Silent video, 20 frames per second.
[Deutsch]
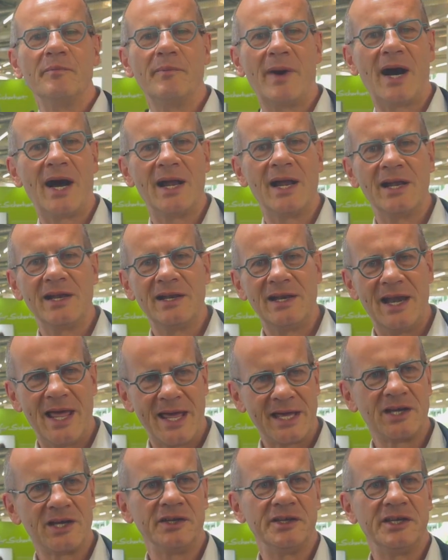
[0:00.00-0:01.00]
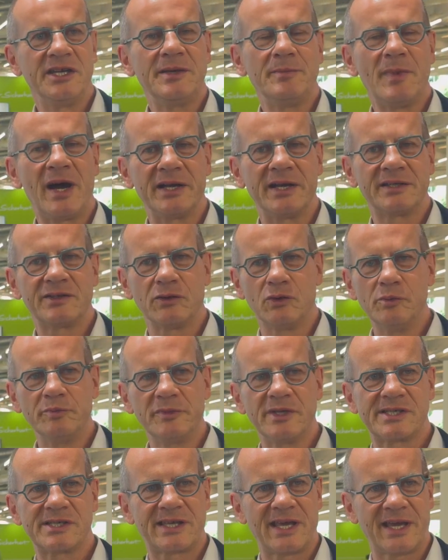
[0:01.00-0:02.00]
mal länger niemand um
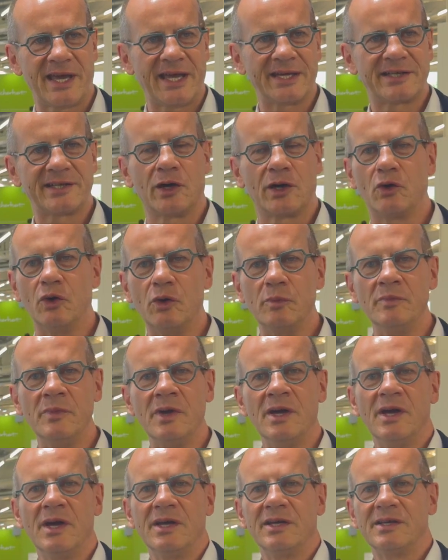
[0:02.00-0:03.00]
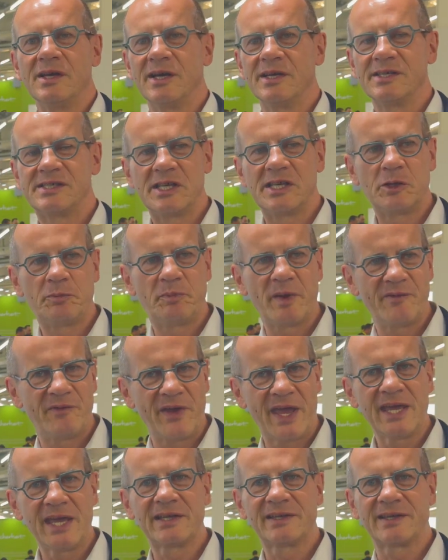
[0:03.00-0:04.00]
das Gerät herum äh, sich
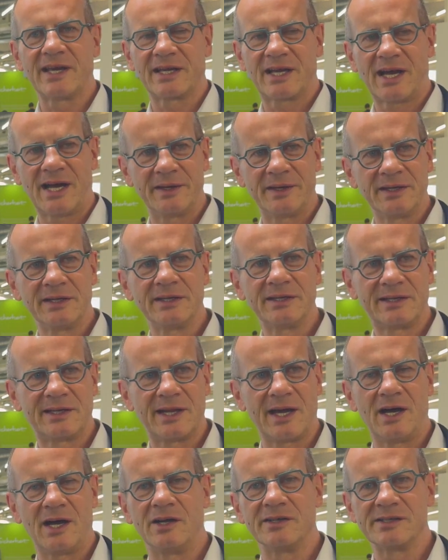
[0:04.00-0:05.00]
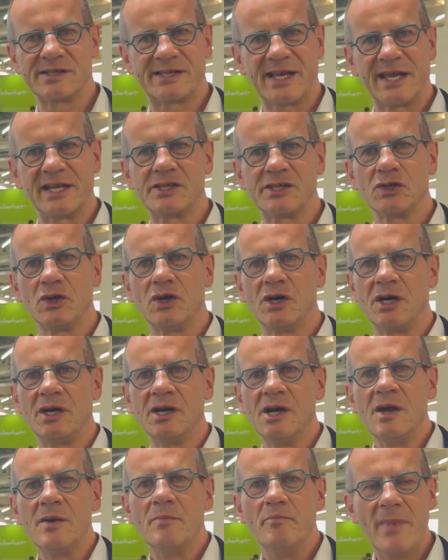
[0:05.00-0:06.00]
bewegt, dann kann der Sensor
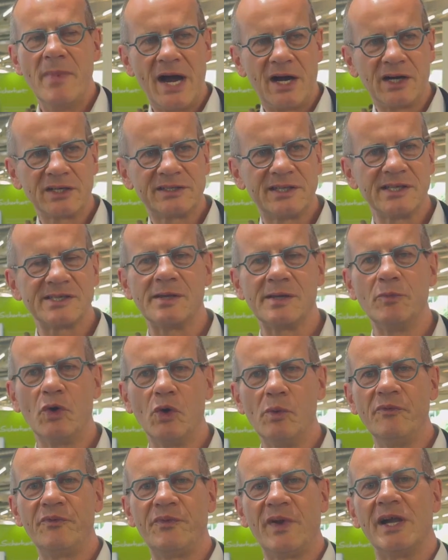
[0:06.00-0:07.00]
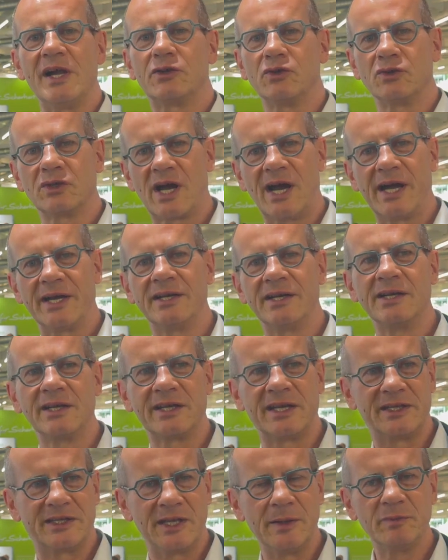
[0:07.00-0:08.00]
merkt es im Umfeld und kann
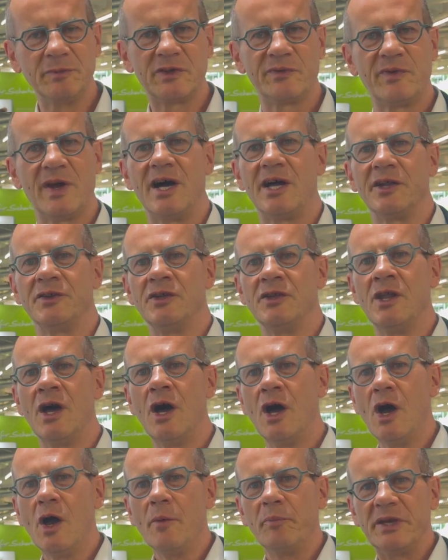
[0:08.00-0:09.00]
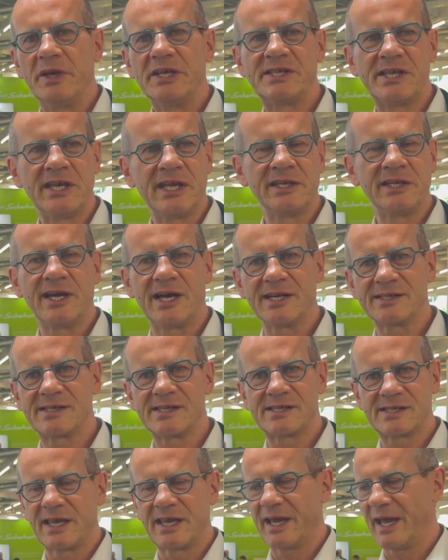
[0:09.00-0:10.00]
gedimmt werden, bis hin, dass
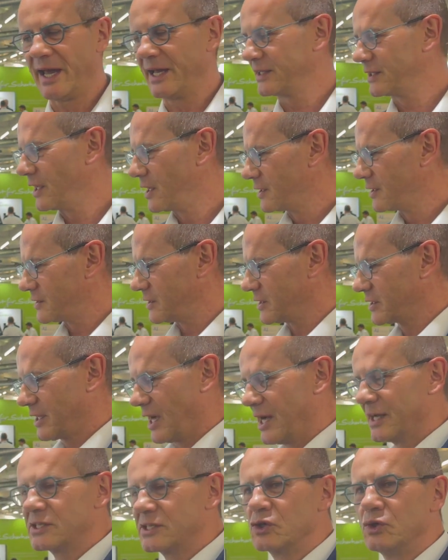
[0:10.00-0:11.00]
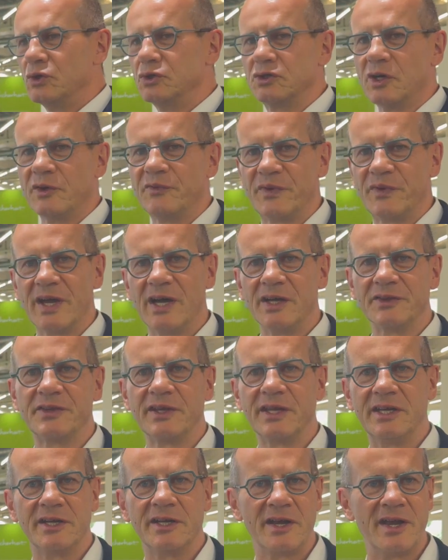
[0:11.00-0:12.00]
das Gerät sich ganz runterfährt,
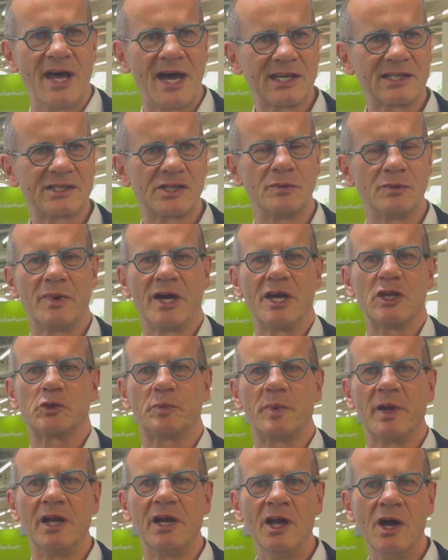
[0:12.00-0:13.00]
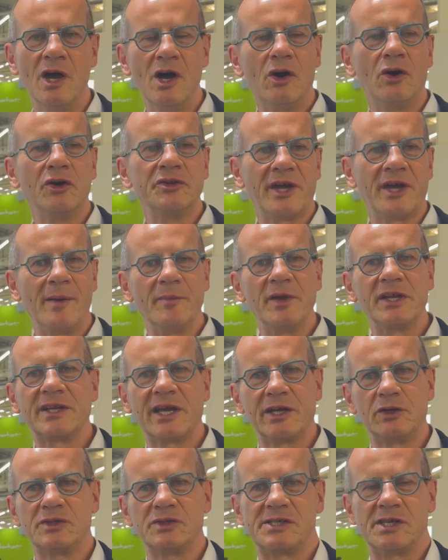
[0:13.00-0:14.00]
in der Nacht zum Beispiel. Und damit
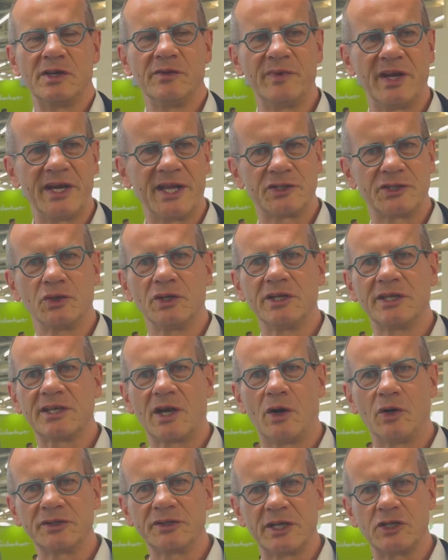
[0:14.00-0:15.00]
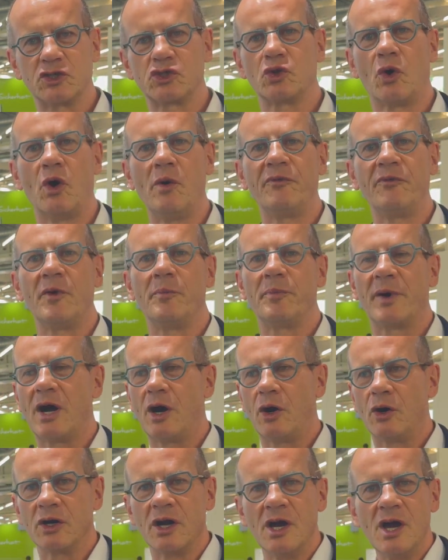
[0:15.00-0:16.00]
reduzieren wir natürlich auch den
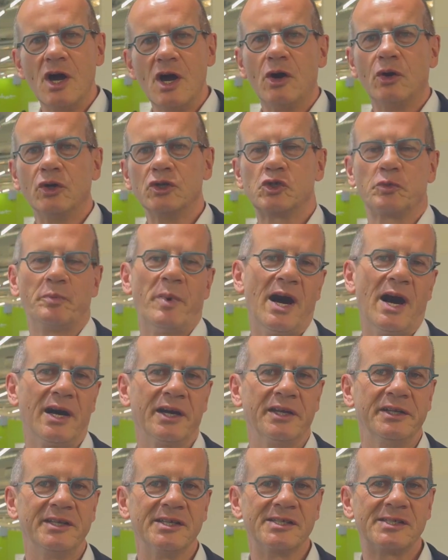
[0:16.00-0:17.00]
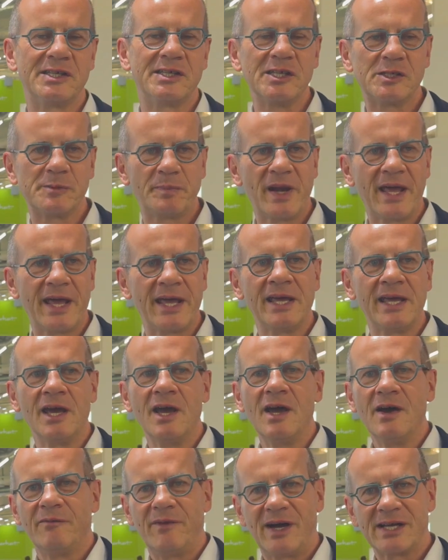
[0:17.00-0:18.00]
Stromverbrauch und sparen das Display,
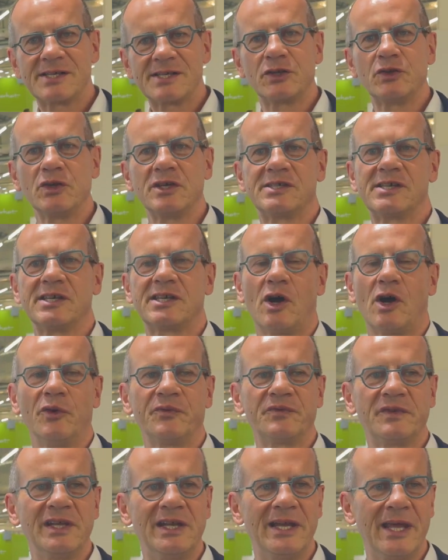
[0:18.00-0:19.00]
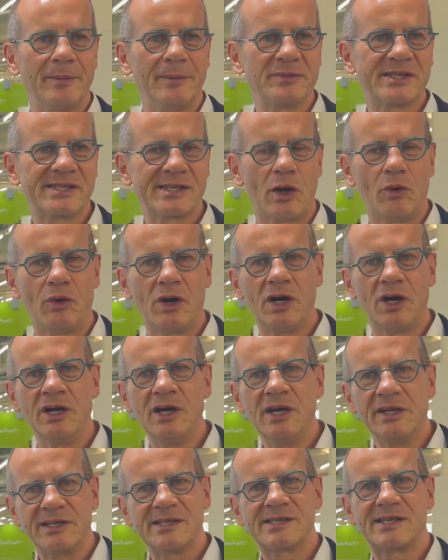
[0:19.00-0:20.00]
was natürlich sich auf die Lebensdauer
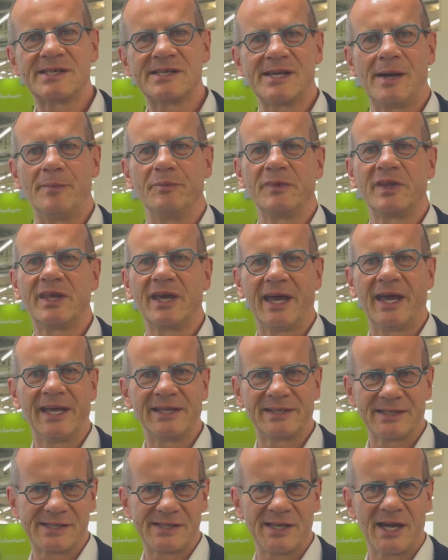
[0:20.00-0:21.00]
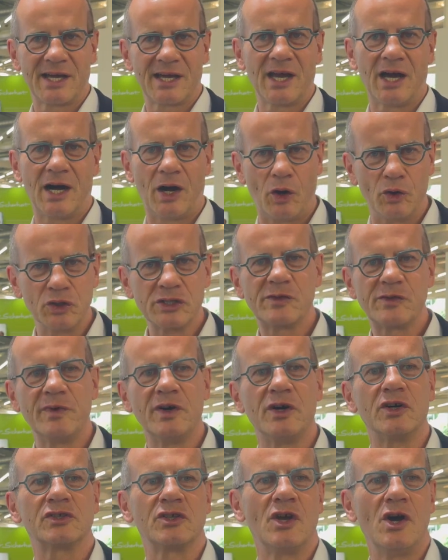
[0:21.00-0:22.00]
des gesamten Gerätes nachher
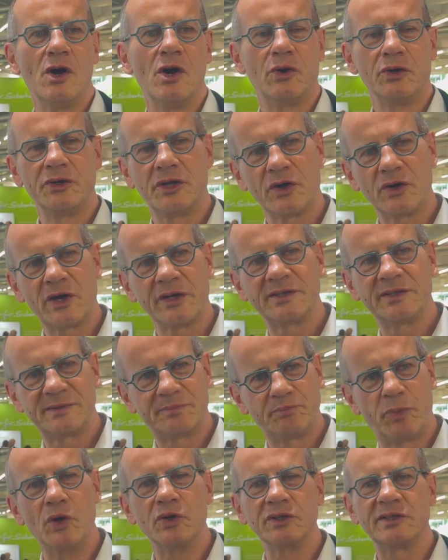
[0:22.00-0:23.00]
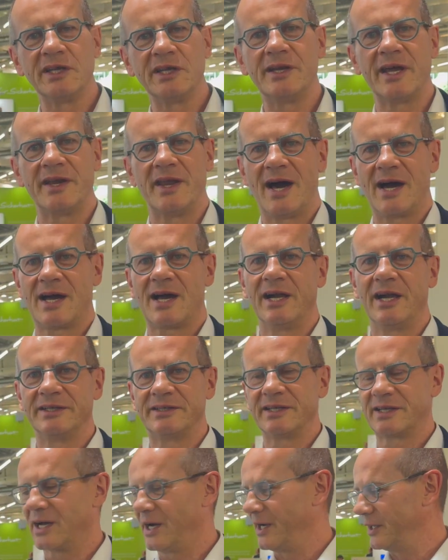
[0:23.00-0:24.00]
auswirkt und auch ein Punkt in der
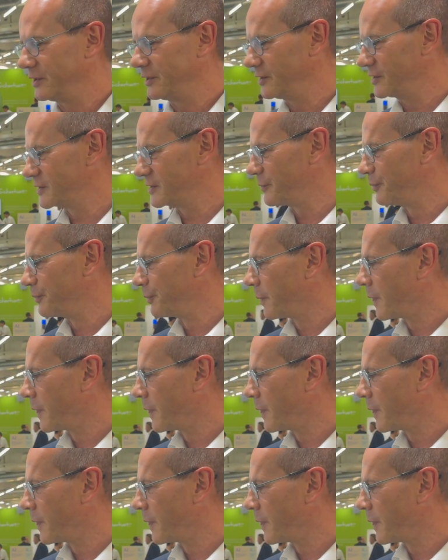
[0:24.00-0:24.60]
Nachhaltigkeit ist.